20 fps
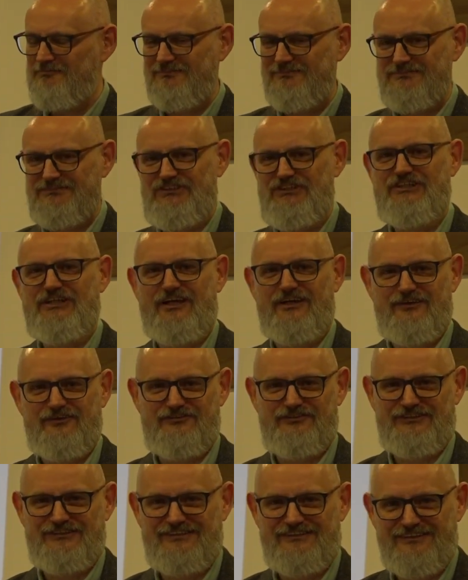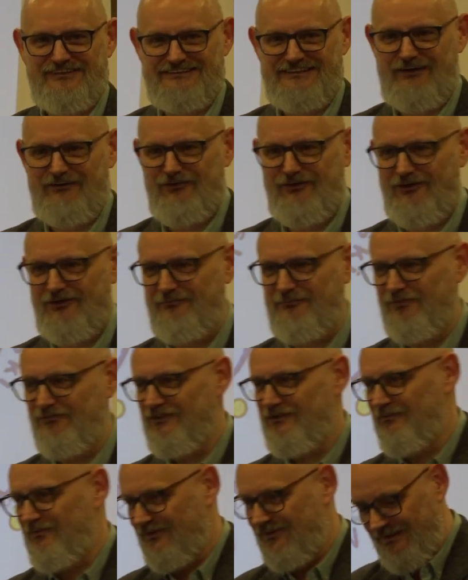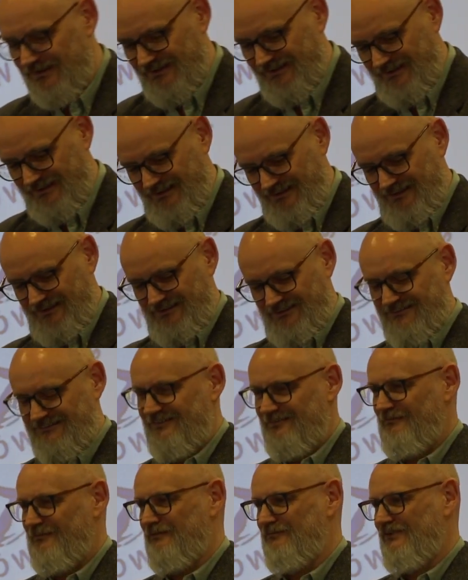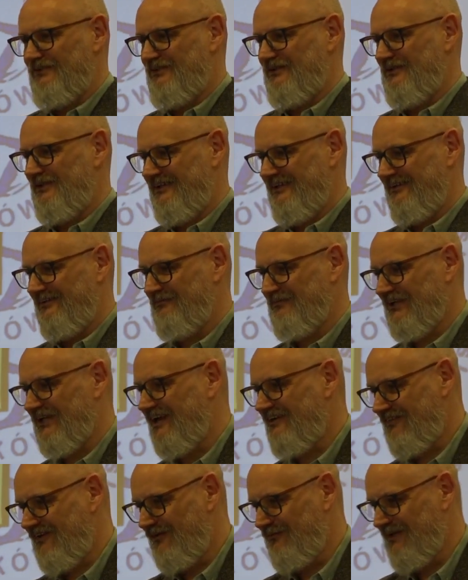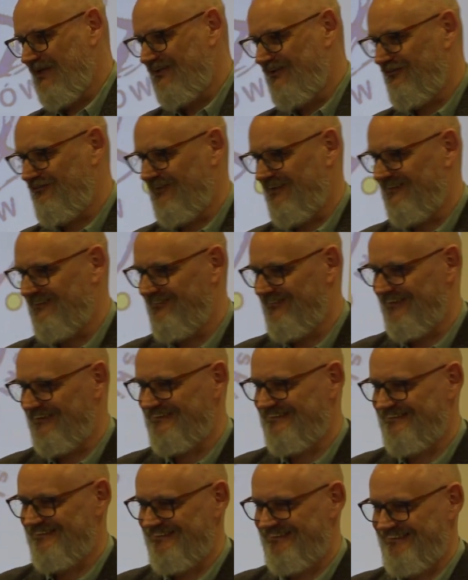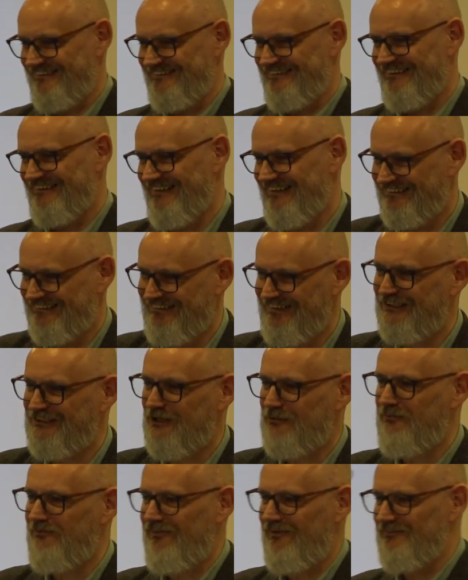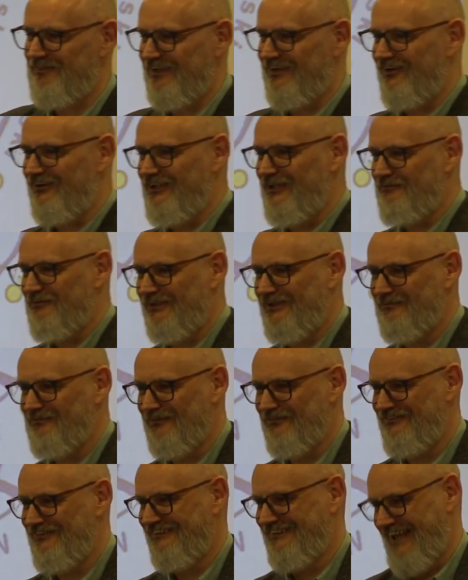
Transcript: dzisiaj go wszystko, cały omówić, bo no, ma być przerwa obiadowa, więc nie, nie zrobię wam tego i nie będę mówił,